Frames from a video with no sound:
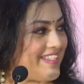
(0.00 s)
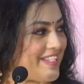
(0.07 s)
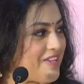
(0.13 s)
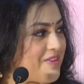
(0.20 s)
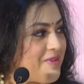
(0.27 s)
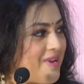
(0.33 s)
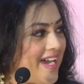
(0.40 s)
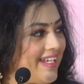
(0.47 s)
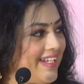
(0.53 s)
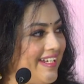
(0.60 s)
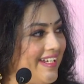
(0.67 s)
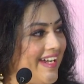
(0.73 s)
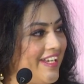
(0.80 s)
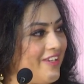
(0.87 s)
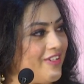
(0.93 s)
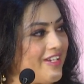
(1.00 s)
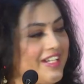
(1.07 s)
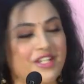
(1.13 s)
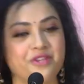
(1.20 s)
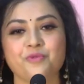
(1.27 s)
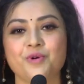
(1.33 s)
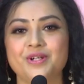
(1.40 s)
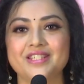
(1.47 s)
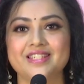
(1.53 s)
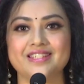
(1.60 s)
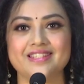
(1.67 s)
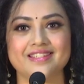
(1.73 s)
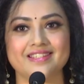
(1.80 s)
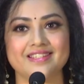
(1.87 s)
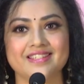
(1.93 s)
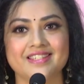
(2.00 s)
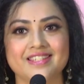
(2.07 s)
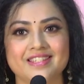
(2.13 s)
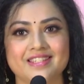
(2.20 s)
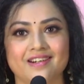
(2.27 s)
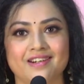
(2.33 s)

ஸோ ஐ ஐ ரியலி வாண்டட் திஸ்